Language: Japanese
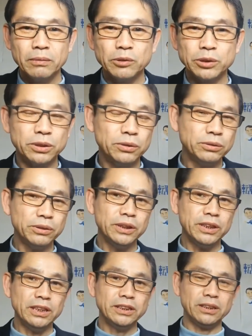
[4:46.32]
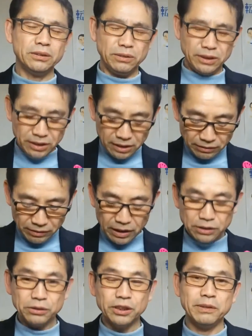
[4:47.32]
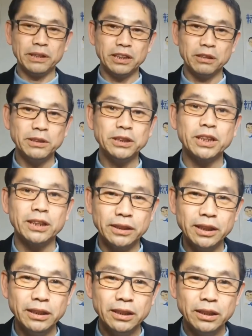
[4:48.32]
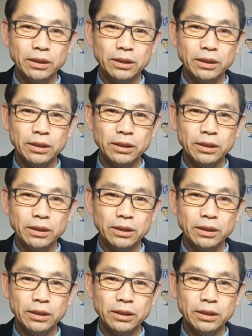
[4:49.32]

もう仕事に関してはとにかくね、一生懸命やってきましたからね。